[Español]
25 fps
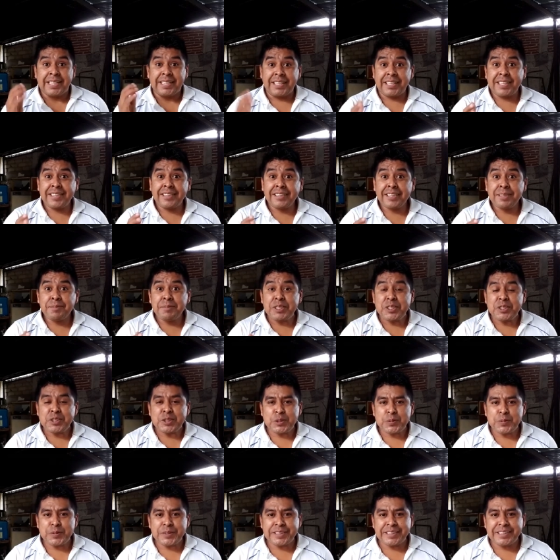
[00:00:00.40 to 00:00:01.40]
¿qué tal
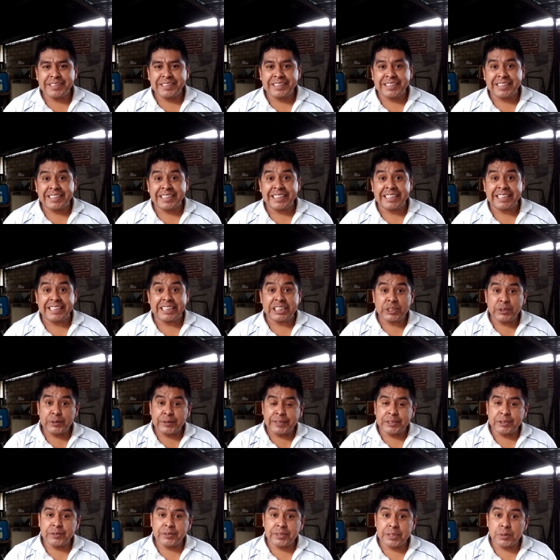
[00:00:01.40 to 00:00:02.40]
amigos? ¿Cómo están? En esta
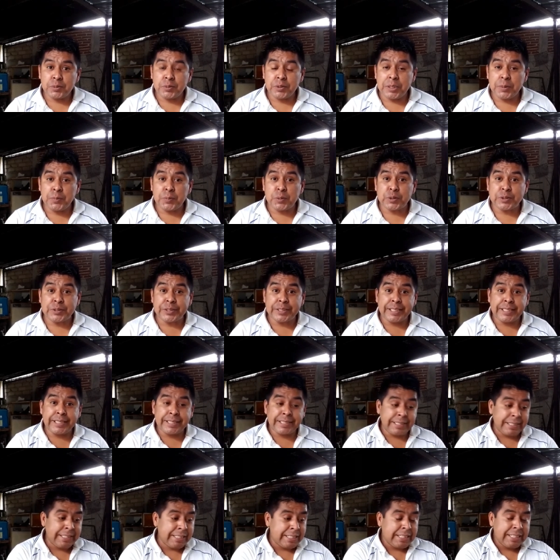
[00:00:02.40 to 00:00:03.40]
ocasión les voy a
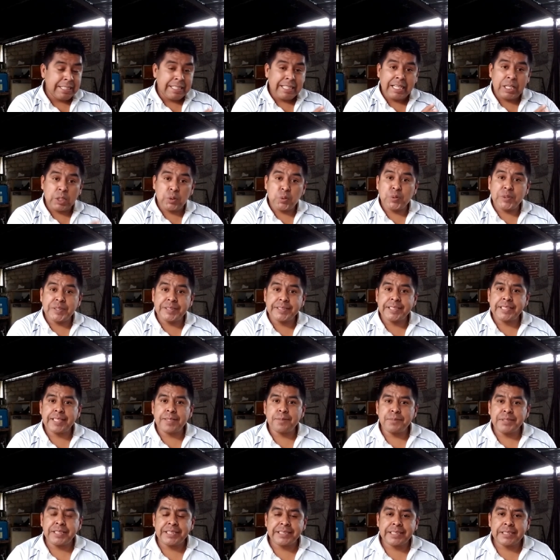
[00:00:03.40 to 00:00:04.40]
mostrar algunas
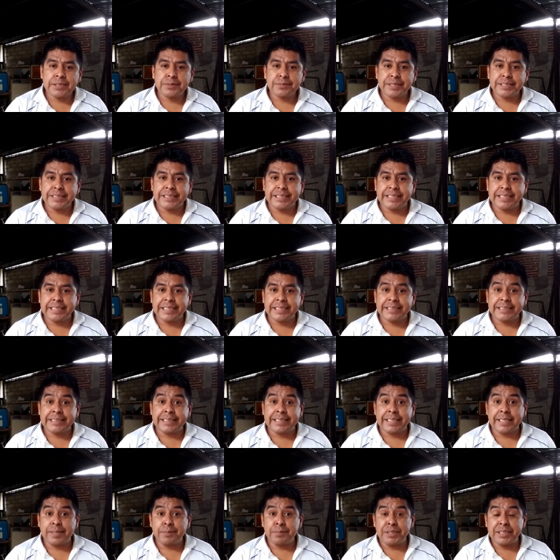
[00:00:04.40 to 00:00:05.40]
herramientas básicas,
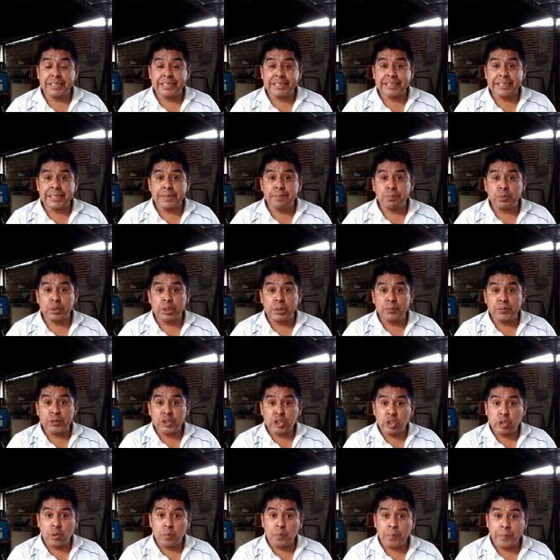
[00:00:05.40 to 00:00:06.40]
herramientas que
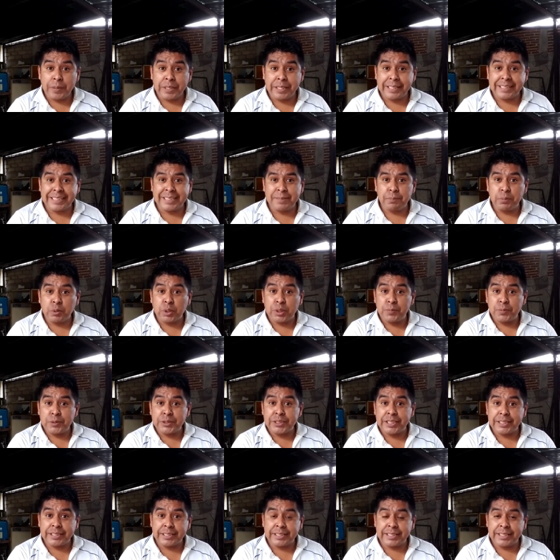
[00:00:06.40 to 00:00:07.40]
podemos comprar, que
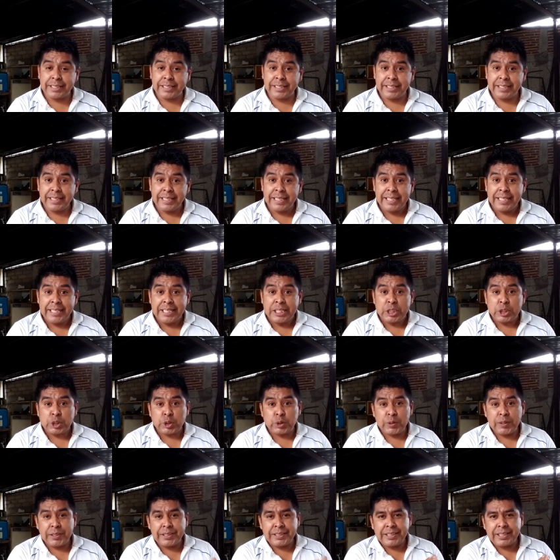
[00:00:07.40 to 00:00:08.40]
podemos adquirir.
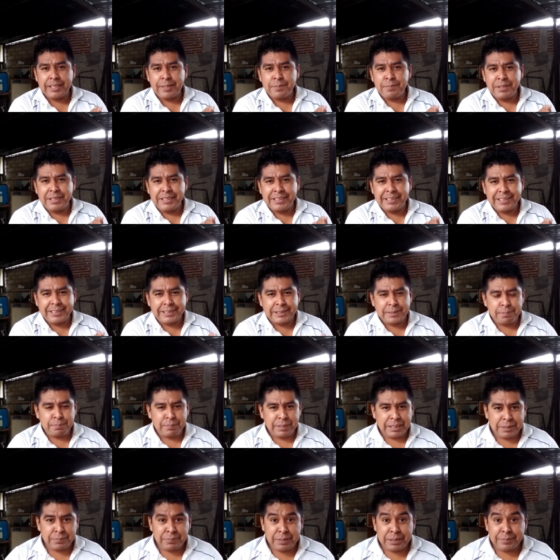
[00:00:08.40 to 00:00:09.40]
Son las herramientas
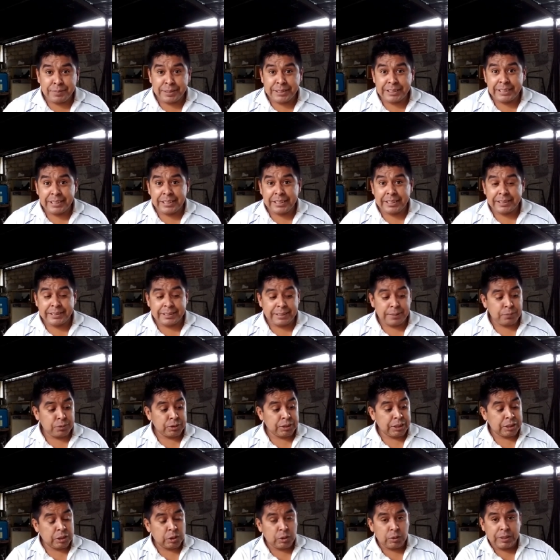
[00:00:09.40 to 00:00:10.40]
más más básicas y
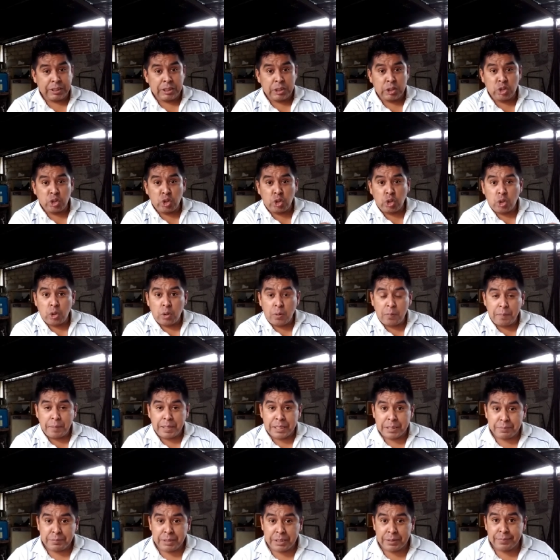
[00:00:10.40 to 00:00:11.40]
hemos escogido lo
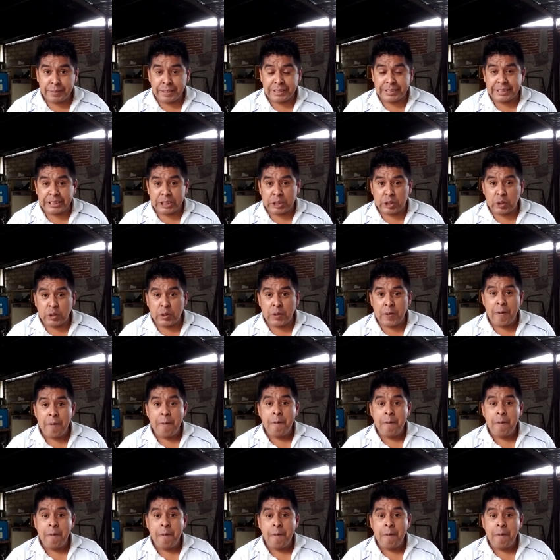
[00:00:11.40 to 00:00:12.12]
más más básico